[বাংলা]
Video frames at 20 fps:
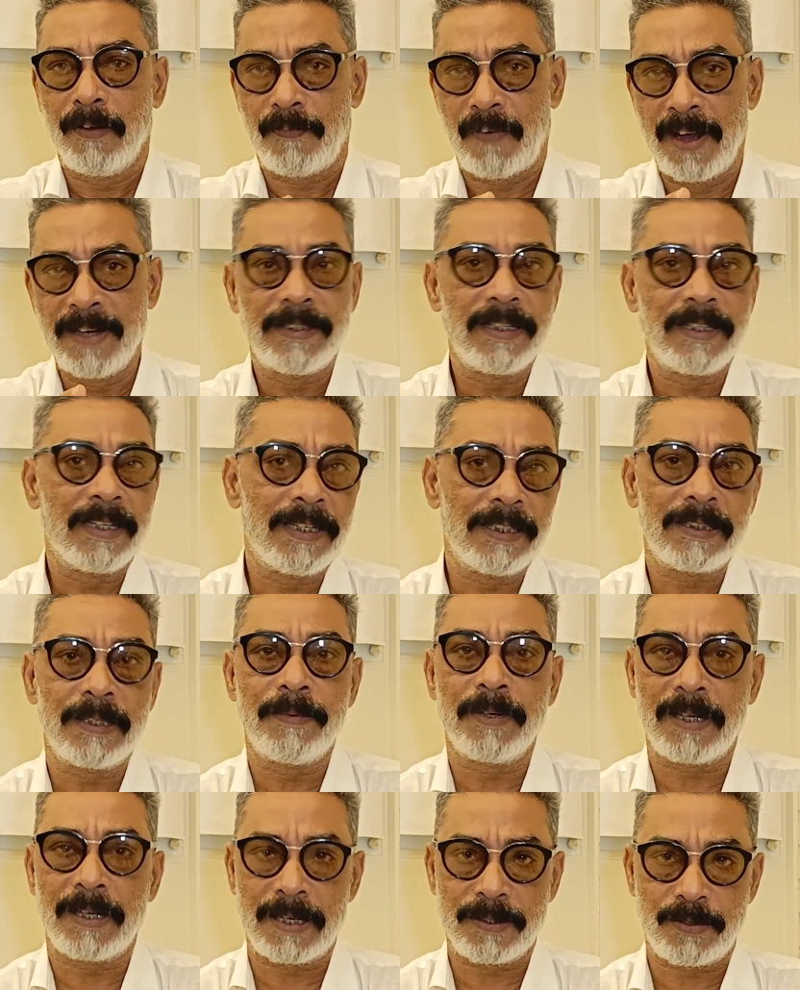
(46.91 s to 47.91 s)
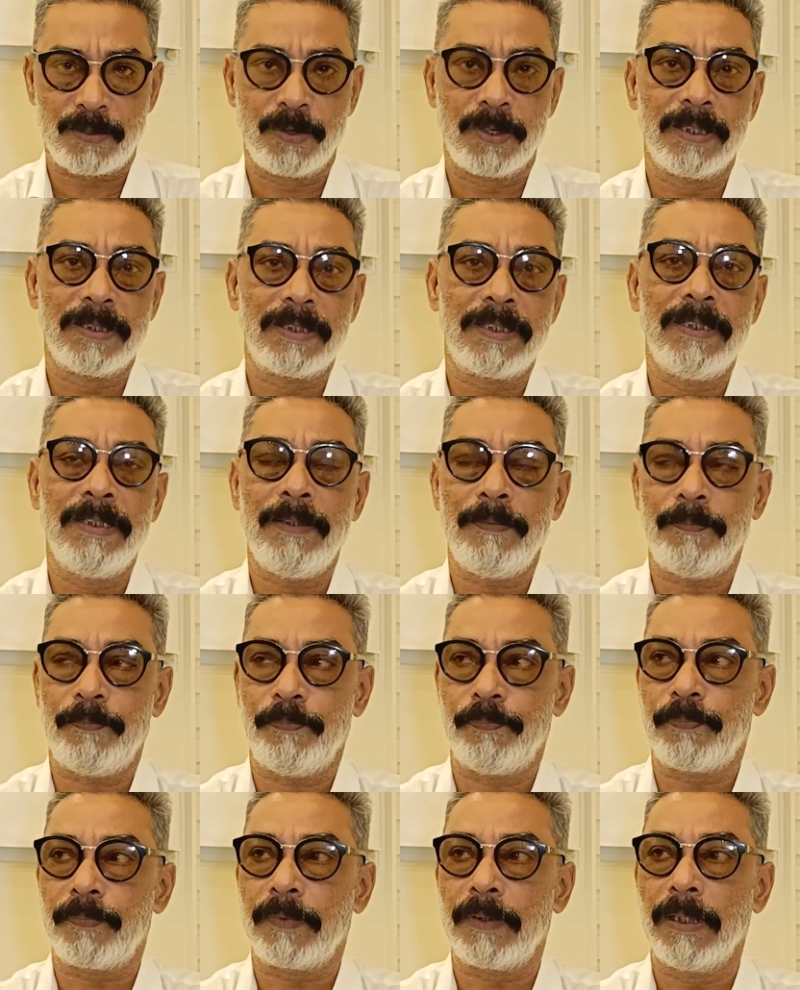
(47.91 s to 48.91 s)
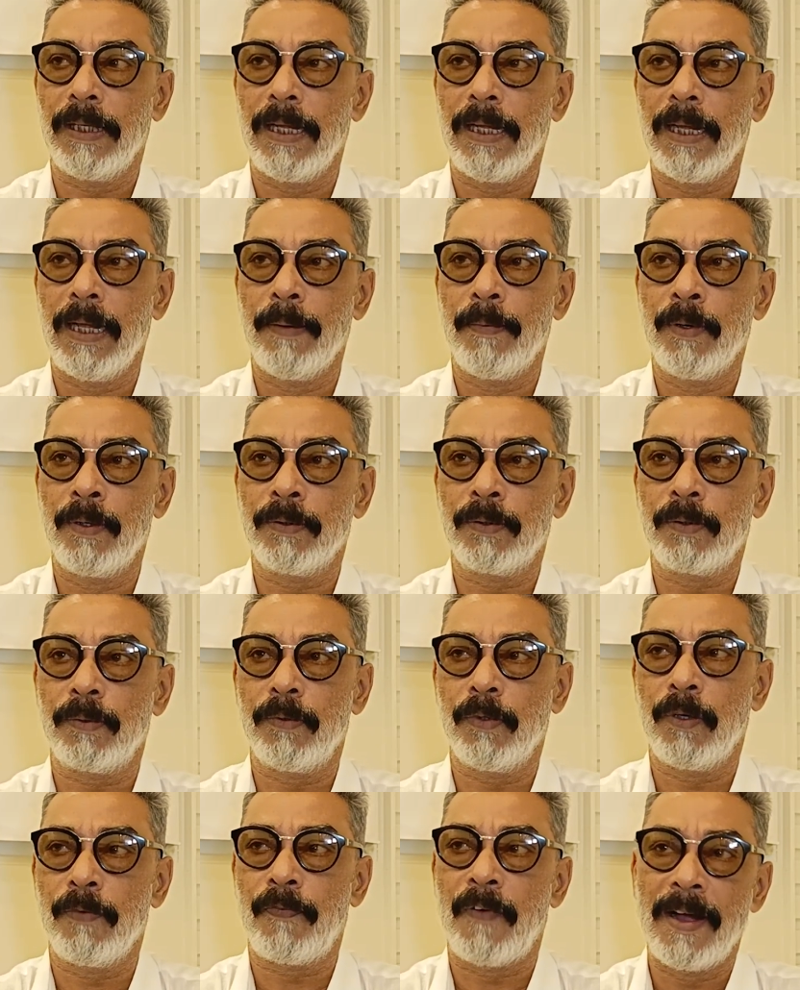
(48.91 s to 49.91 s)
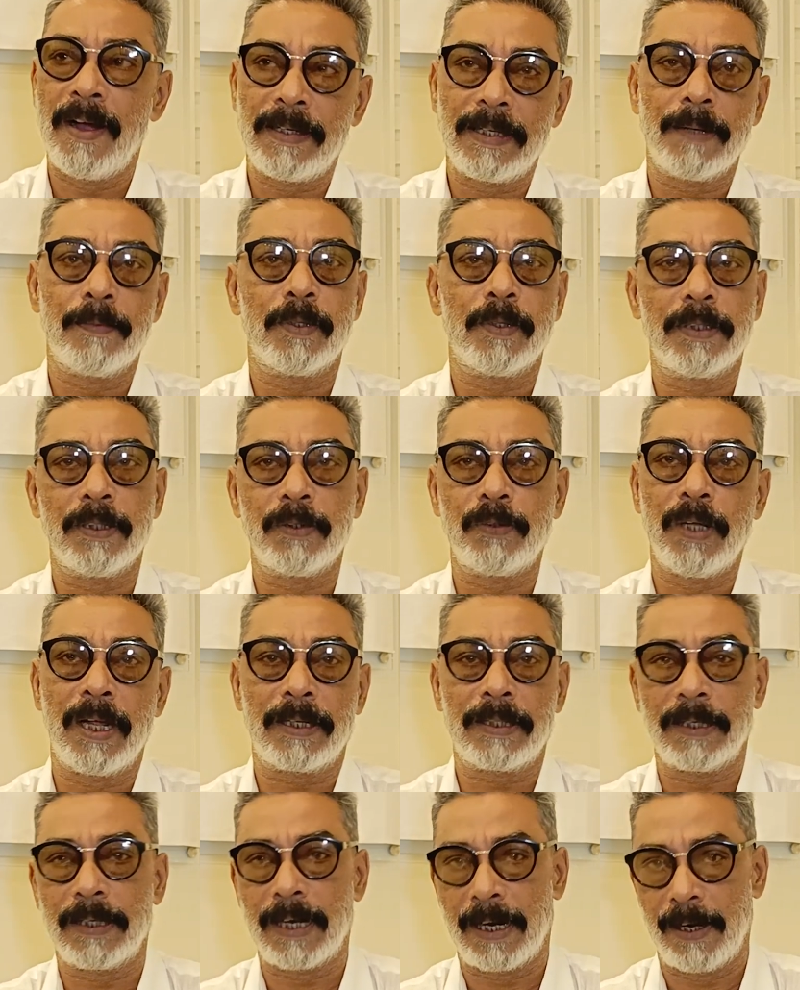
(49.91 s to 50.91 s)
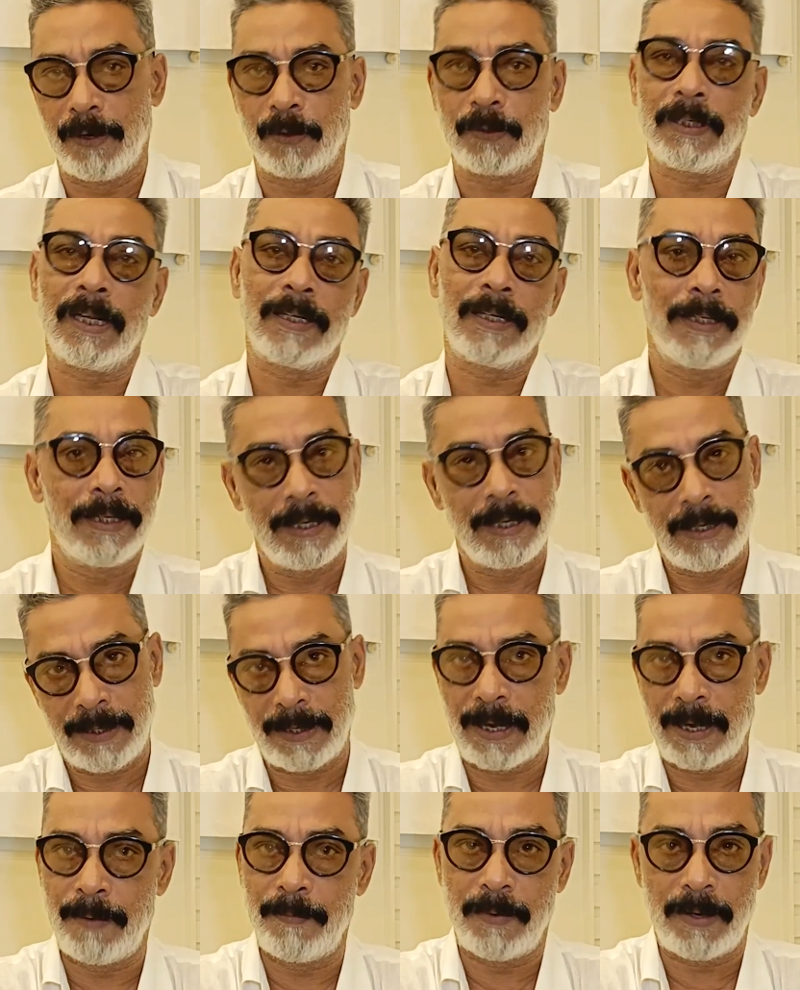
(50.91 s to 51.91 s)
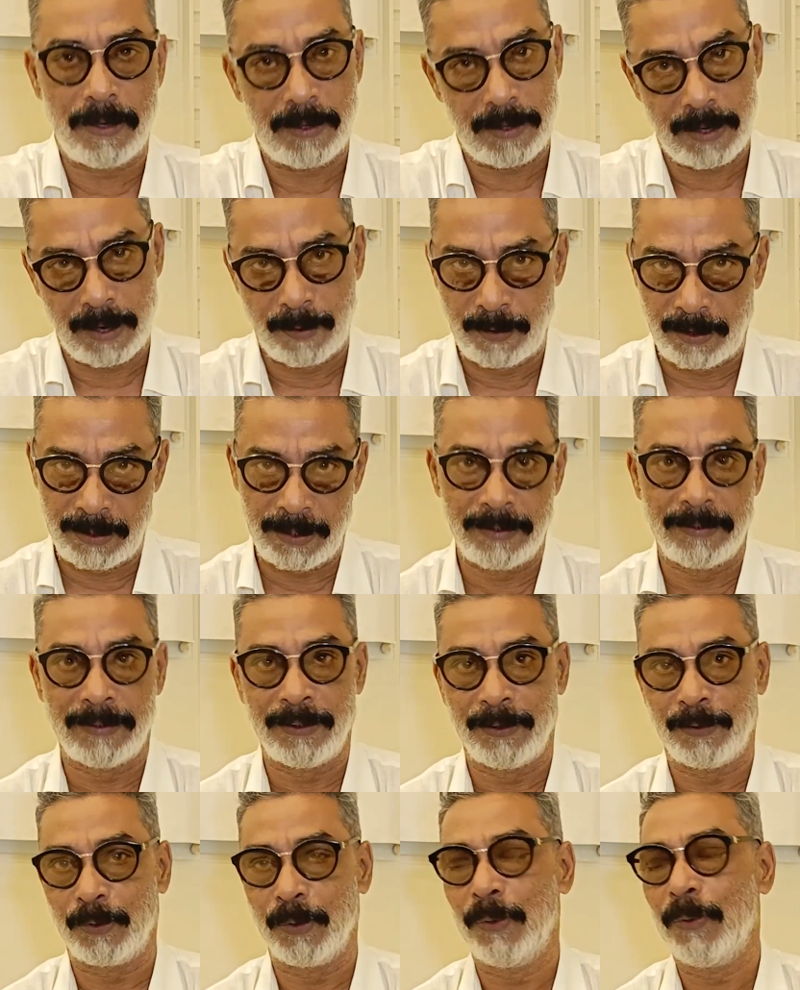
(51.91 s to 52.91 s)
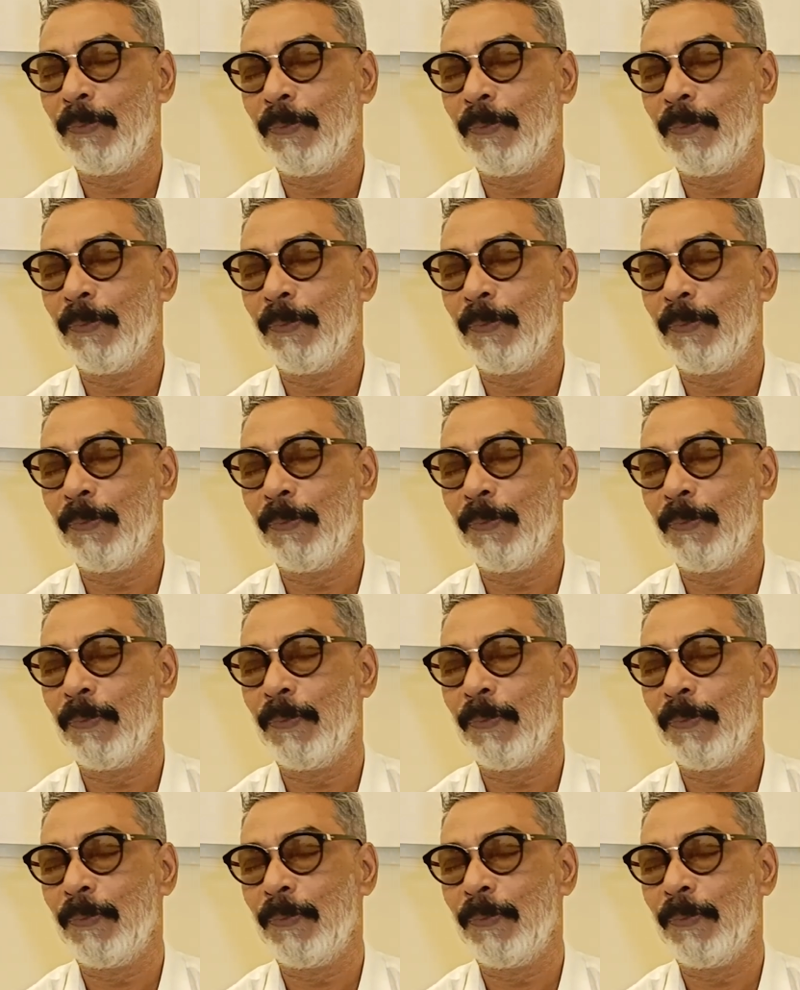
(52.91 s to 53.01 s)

ফাইটার হিসেবে কাজ করেছি এবং ফাইটের মধ্যে দু একটা ডায়লগ থাকলে আমাকেই দিত